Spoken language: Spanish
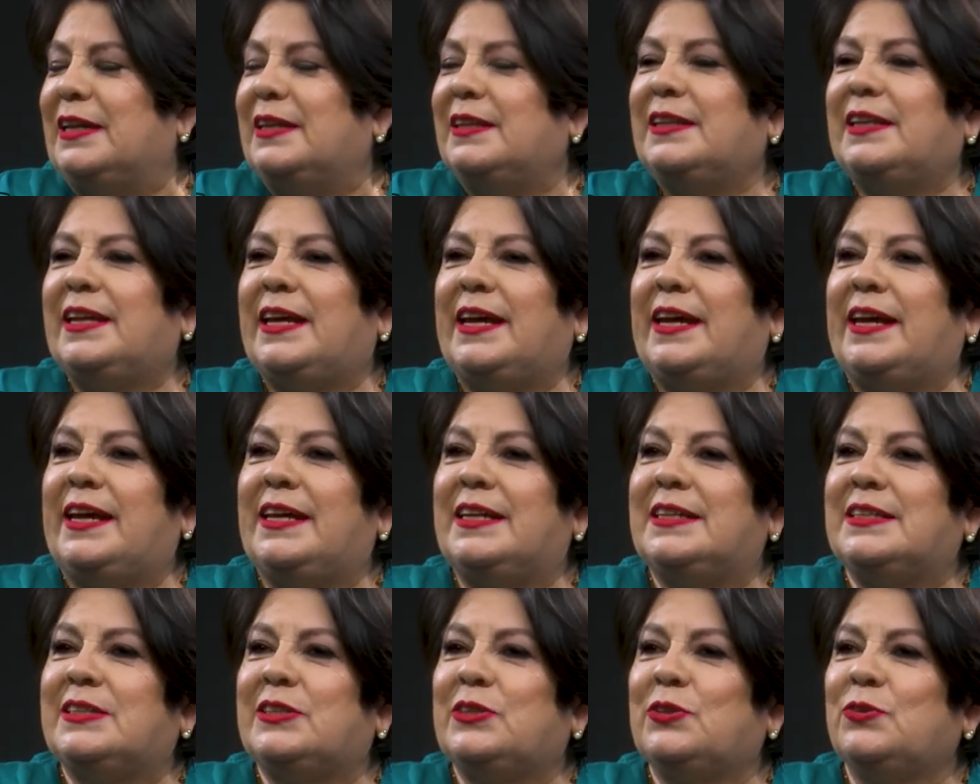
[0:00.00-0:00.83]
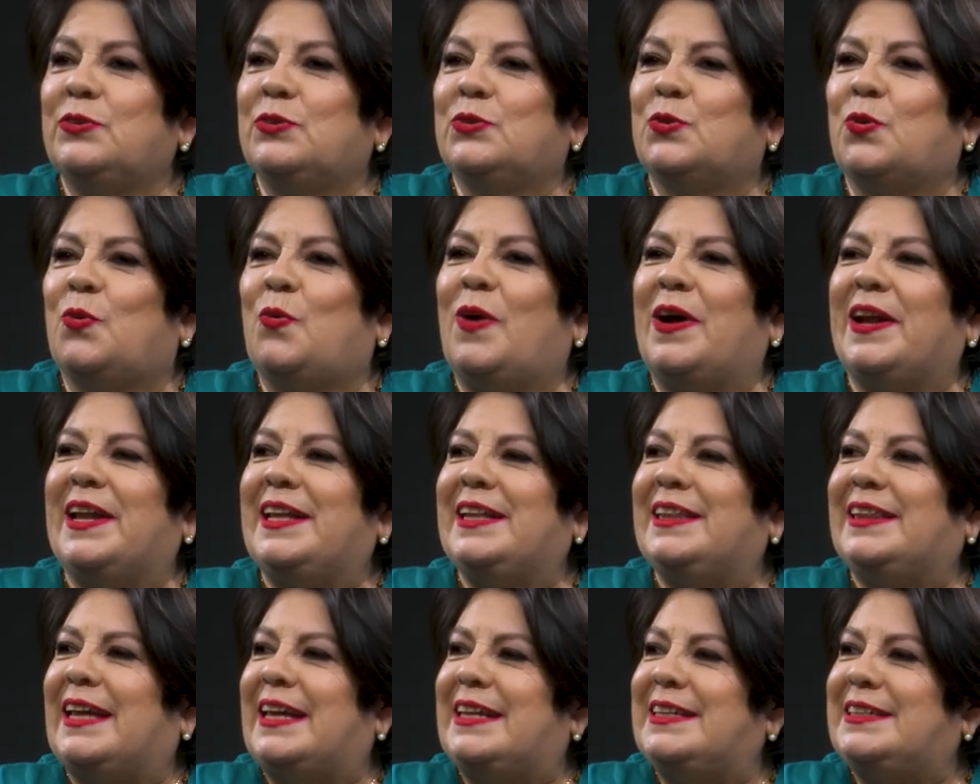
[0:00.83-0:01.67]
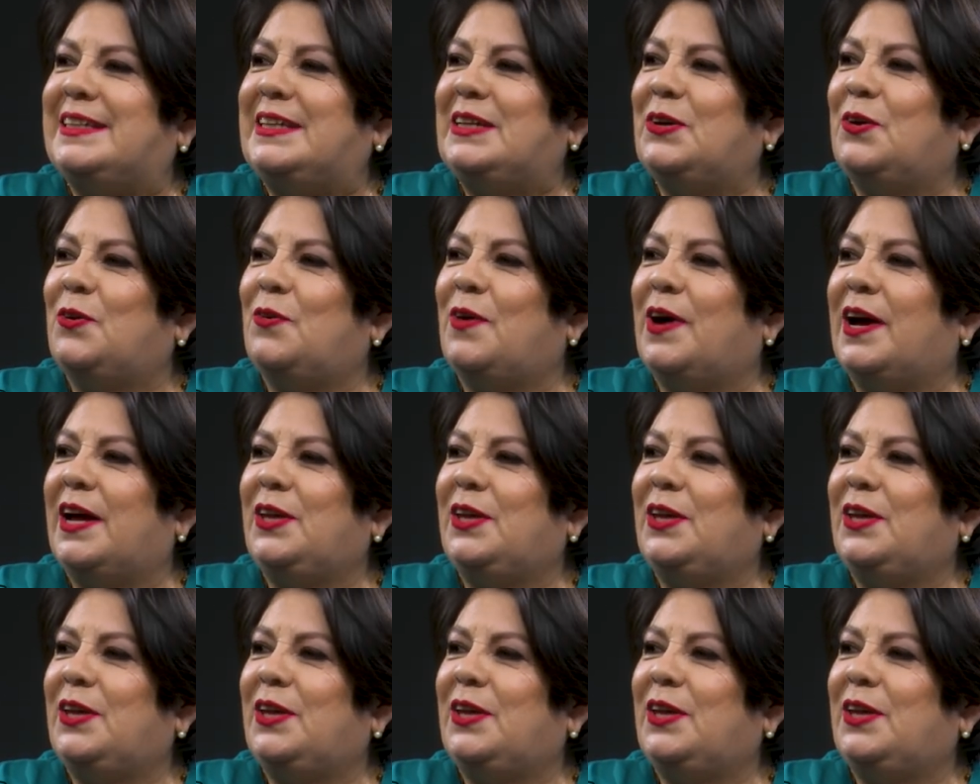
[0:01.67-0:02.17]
de estos 45